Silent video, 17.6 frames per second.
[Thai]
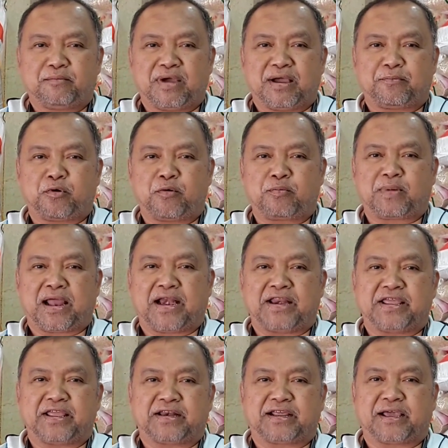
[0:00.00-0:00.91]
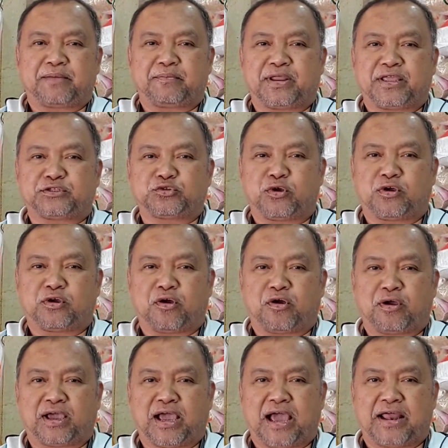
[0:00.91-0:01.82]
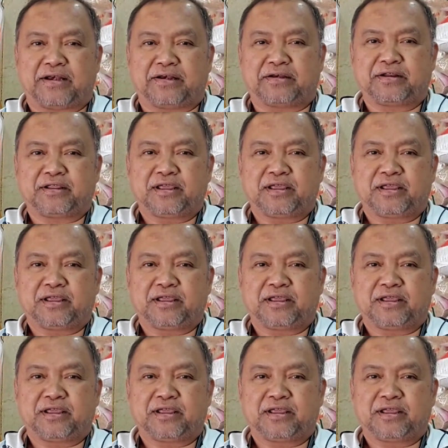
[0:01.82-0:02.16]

มาพบกันอีกนะครับในช่วงของการ